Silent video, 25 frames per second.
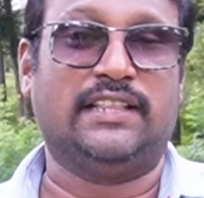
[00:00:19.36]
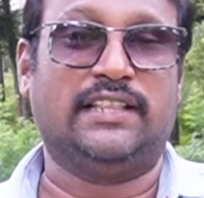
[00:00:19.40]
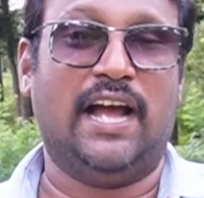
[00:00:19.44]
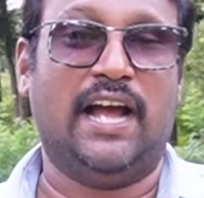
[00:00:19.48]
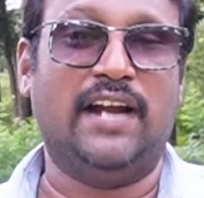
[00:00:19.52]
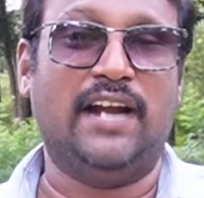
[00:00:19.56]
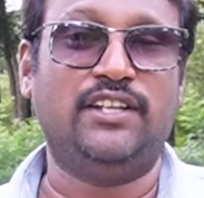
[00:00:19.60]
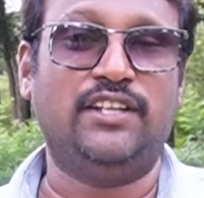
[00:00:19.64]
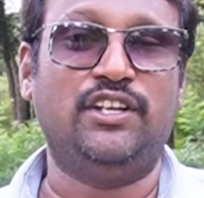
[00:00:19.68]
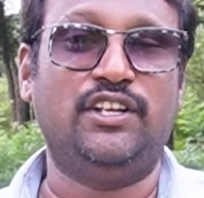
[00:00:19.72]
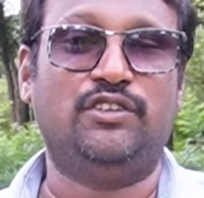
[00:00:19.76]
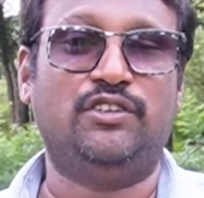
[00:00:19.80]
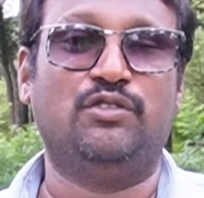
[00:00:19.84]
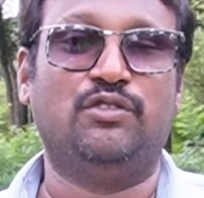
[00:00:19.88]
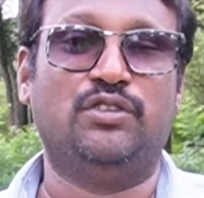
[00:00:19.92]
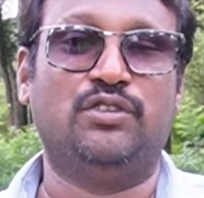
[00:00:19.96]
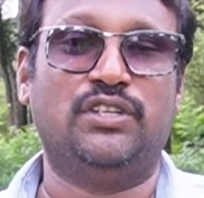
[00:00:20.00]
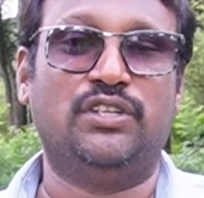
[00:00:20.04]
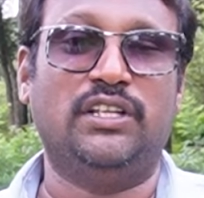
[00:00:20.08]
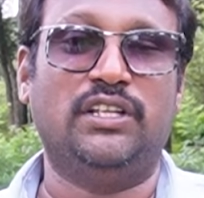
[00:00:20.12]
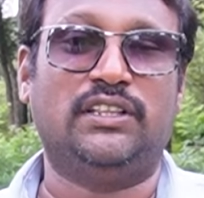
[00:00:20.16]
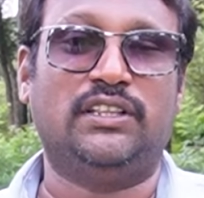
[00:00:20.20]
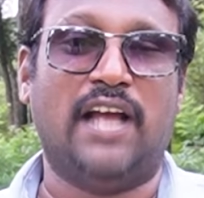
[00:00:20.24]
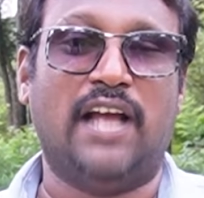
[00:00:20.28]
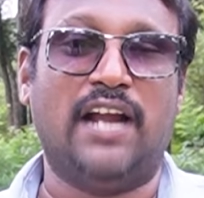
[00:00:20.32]
తాటి చెట్టు
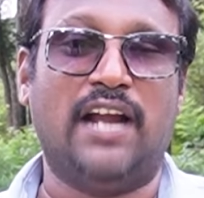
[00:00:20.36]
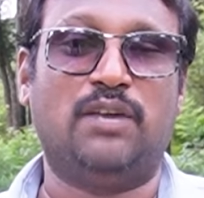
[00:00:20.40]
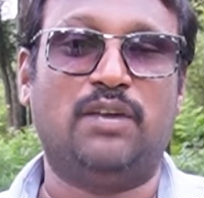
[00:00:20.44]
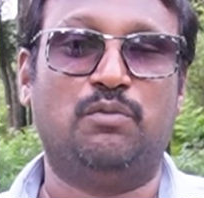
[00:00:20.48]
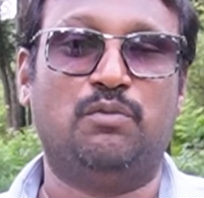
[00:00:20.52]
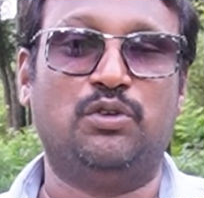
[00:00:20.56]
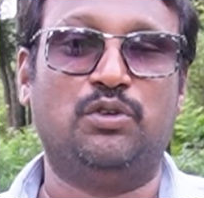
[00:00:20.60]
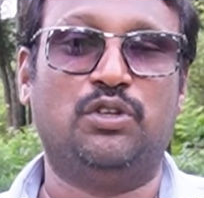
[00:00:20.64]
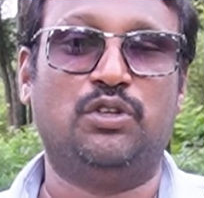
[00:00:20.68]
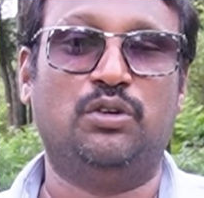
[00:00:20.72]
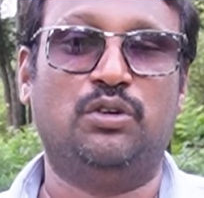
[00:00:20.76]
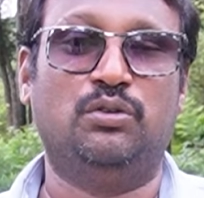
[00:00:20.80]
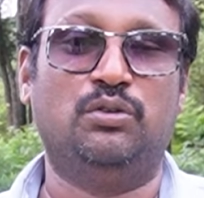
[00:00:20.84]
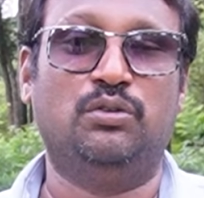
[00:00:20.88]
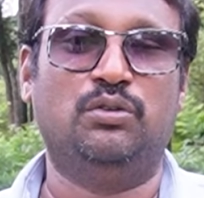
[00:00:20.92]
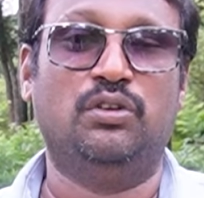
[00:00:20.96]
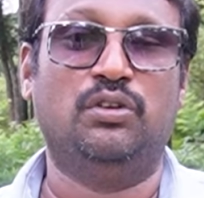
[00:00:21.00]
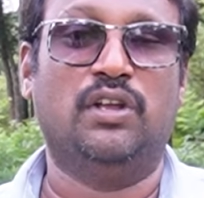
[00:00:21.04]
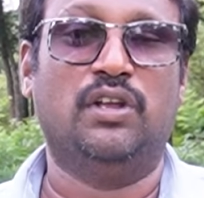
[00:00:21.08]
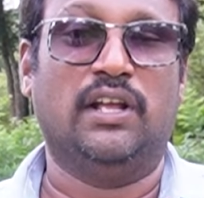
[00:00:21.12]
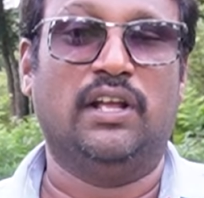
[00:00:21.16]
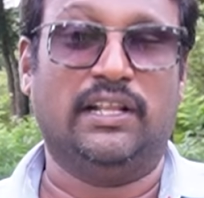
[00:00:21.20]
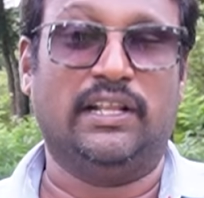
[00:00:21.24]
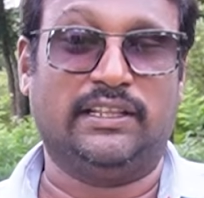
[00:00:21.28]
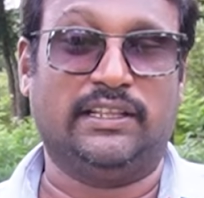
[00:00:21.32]
నుంచి తాటి ముంజులు
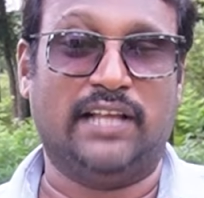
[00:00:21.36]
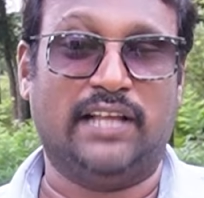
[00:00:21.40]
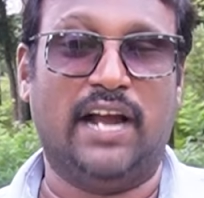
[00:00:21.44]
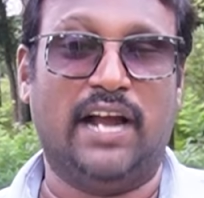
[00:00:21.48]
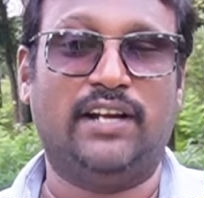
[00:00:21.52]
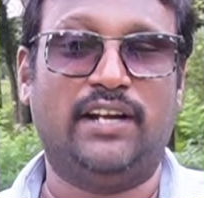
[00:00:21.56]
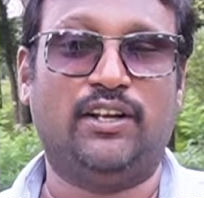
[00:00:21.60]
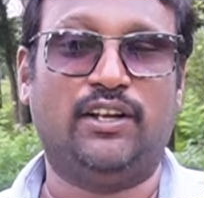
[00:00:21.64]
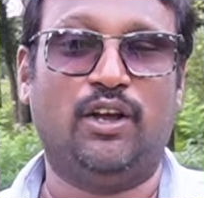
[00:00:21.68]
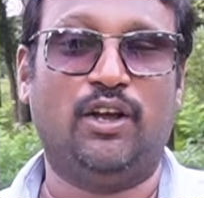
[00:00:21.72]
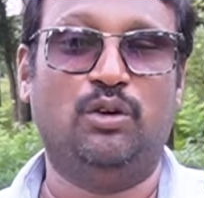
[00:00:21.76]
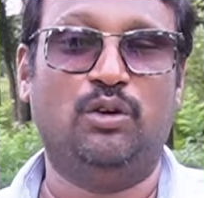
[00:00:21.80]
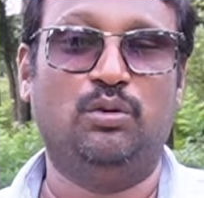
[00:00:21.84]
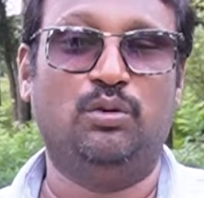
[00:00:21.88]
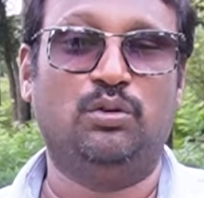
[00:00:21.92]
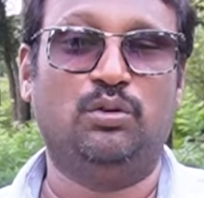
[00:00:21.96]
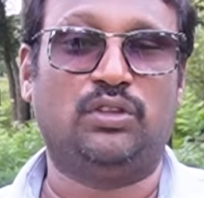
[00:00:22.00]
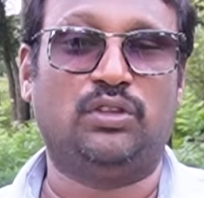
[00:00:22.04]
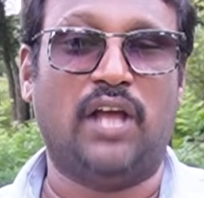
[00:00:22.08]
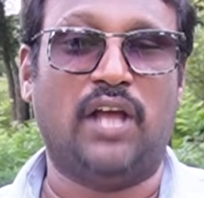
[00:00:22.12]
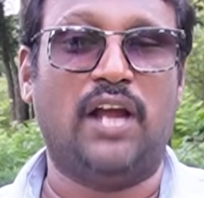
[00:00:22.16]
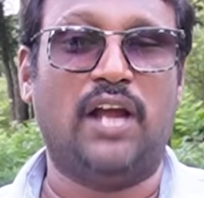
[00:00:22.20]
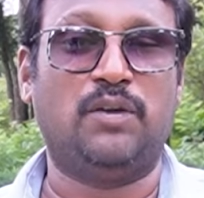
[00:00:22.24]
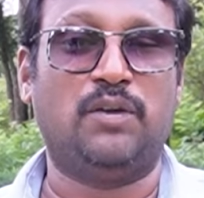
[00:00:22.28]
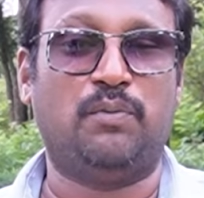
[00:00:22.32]
తాటికళ్ళు
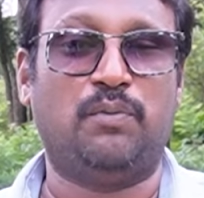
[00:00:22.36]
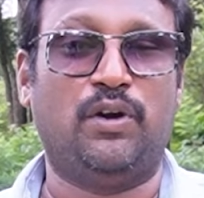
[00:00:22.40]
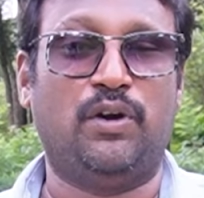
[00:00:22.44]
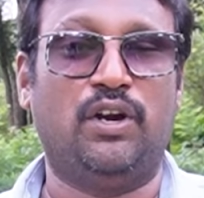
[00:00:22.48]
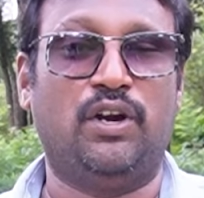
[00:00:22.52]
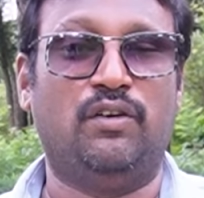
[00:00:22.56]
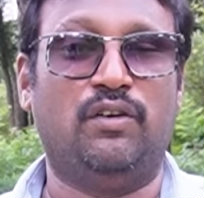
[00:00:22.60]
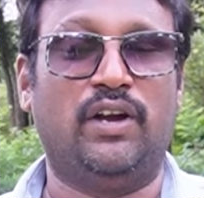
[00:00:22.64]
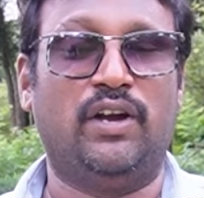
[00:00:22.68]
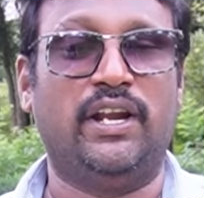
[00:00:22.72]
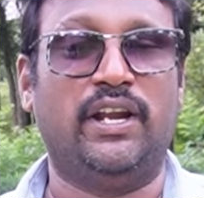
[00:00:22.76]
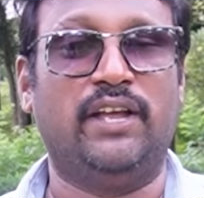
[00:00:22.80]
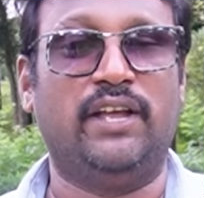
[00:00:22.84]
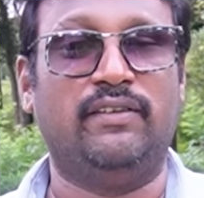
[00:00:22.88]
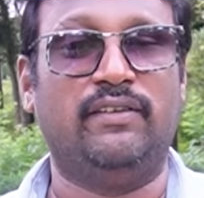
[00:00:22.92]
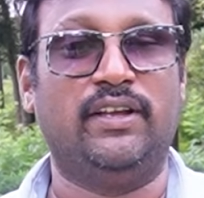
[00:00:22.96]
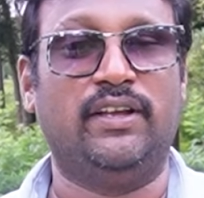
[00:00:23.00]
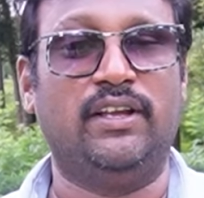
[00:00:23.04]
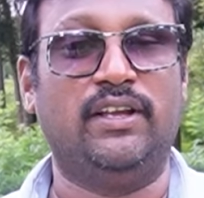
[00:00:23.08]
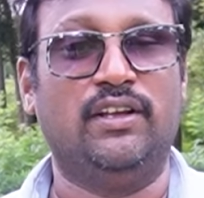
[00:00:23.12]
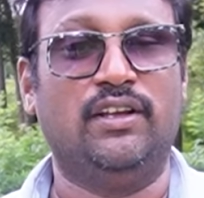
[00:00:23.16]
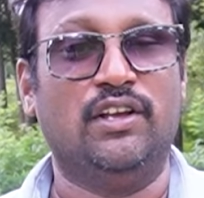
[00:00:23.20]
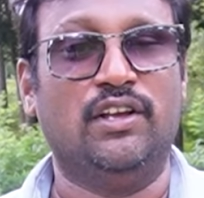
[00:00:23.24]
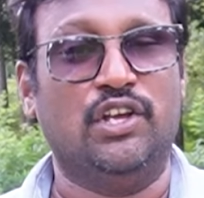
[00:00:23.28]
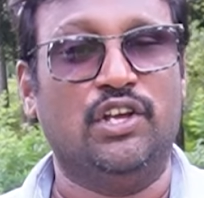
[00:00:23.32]
తాటి పండ్లు
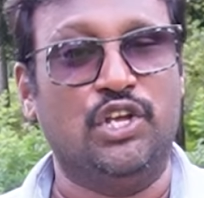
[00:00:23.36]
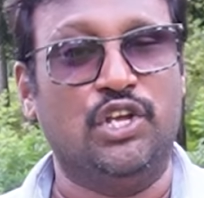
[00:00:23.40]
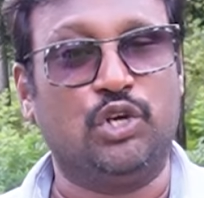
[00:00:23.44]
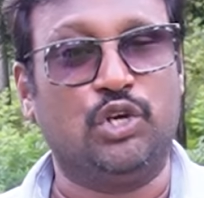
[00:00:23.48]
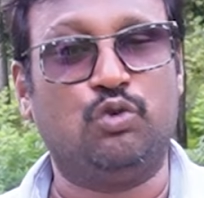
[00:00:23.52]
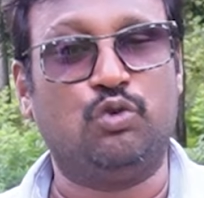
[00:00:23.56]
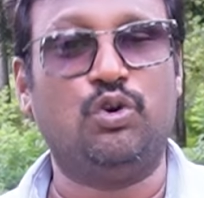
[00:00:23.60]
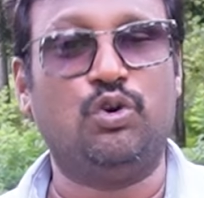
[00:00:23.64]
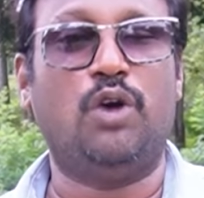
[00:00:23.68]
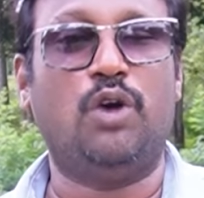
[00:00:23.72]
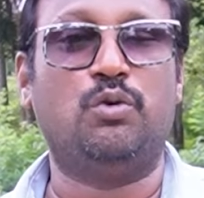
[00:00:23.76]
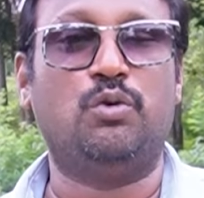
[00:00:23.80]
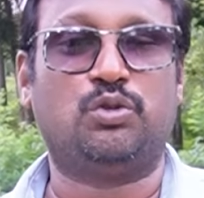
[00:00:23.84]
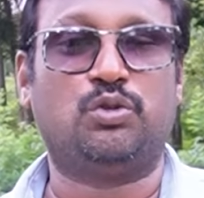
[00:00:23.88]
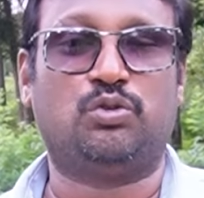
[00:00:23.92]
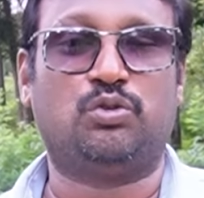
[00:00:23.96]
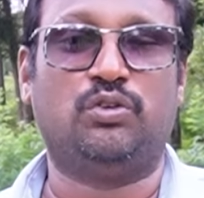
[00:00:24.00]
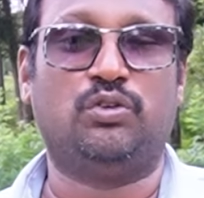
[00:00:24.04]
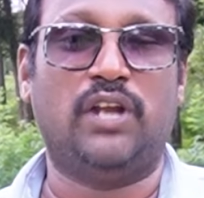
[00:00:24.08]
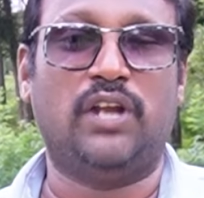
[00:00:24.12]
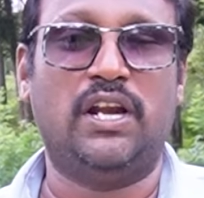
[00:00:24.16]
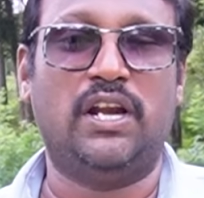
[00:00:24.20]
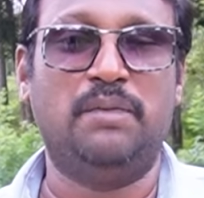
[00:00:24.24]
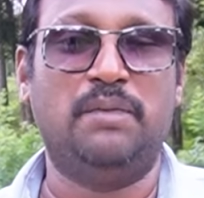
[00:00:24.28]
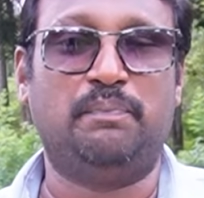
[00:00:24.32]
అనేవి ఎక్కువగా
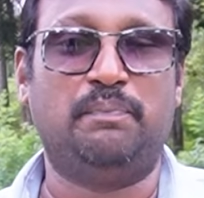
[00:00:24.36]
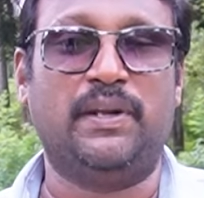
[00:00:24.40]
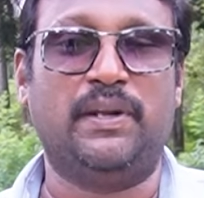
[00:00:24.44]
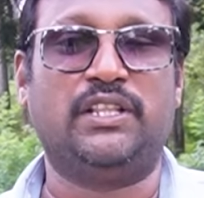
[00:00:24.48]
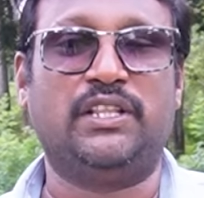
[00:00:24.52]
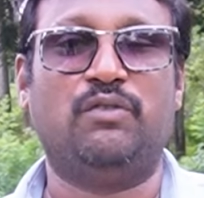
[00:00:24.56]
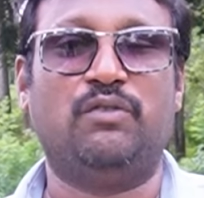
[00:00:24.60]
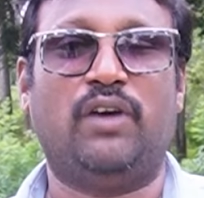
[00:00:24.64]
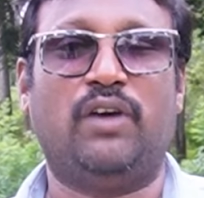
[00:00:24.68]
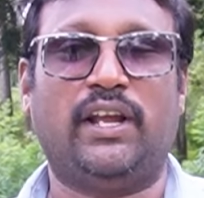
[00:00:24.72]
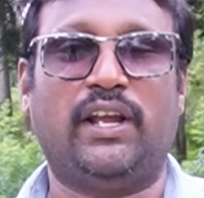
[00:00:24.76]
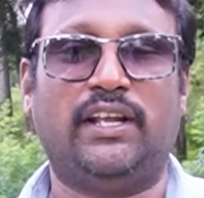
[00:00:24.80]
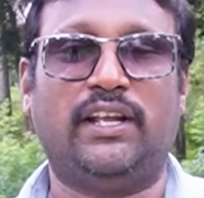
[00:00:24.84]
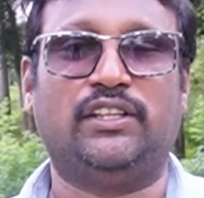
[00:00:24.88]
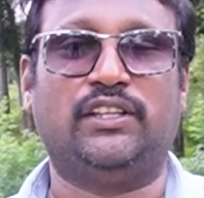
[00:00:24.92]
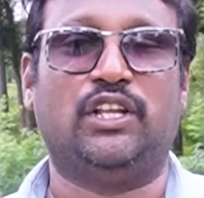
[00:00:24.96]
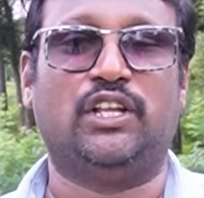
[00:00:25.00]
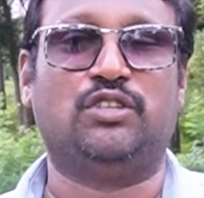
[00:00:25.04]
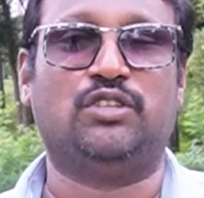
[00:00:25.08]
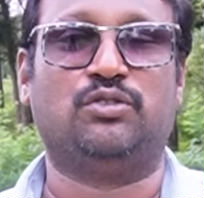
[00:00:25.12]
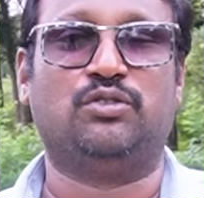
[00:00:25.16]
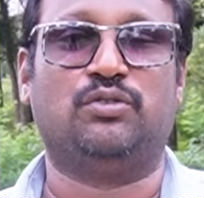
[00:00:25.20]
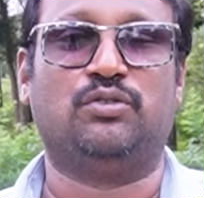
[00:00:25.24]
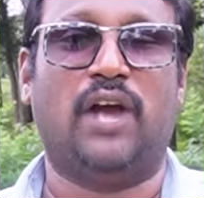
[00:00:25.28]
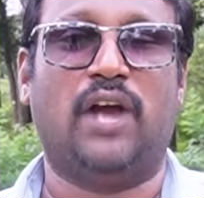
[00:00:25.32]
వస్తుంటాయని ప్రతి ఒక్కరికి
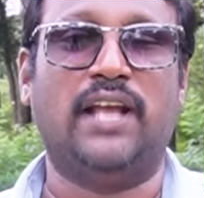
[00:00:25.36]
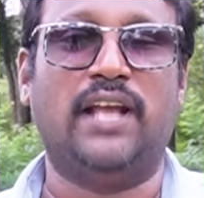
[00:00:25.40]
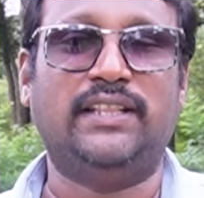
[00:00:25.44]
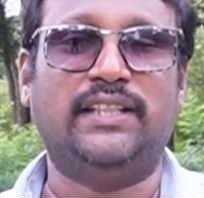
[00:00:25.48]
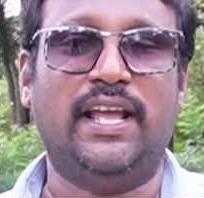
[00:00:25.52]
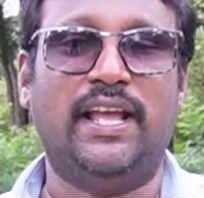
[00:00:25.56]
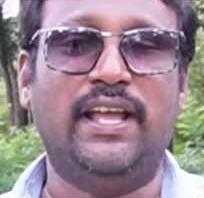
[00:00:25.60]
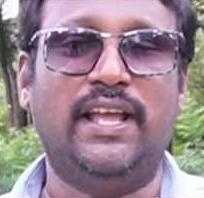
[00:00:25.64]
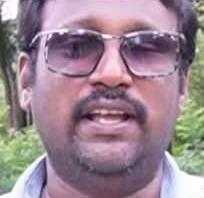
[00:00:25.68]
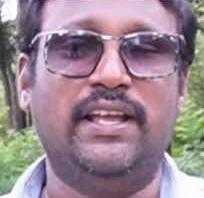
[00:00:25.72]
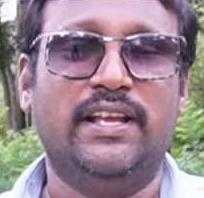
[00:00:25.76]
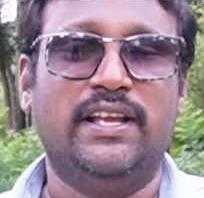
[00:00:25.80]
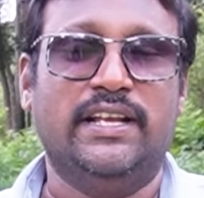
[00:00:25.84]
తెలుసు అయితే